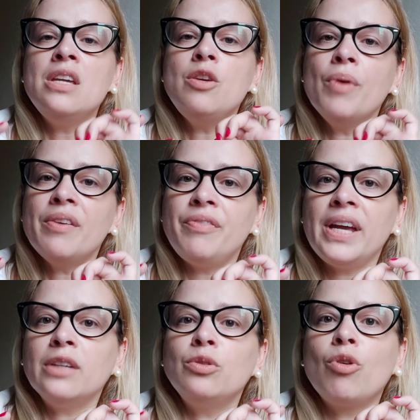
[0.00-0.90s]
e o
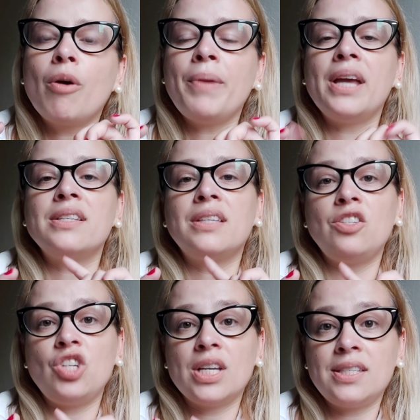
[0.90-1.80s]
evento começa
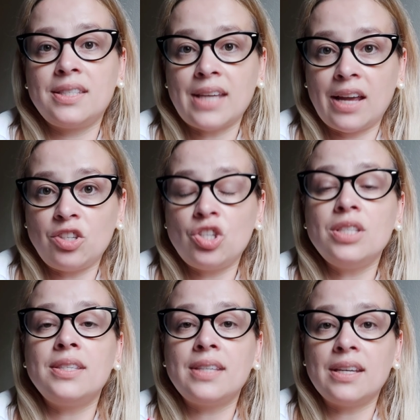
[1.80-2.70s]
dia 7,
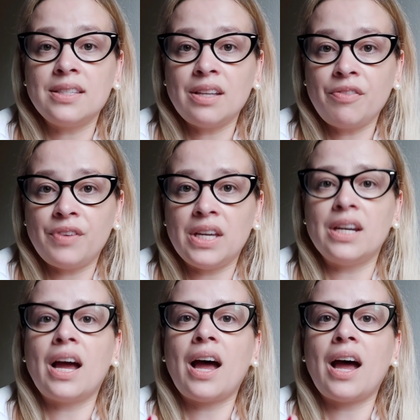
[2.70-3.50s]
sexta-feira,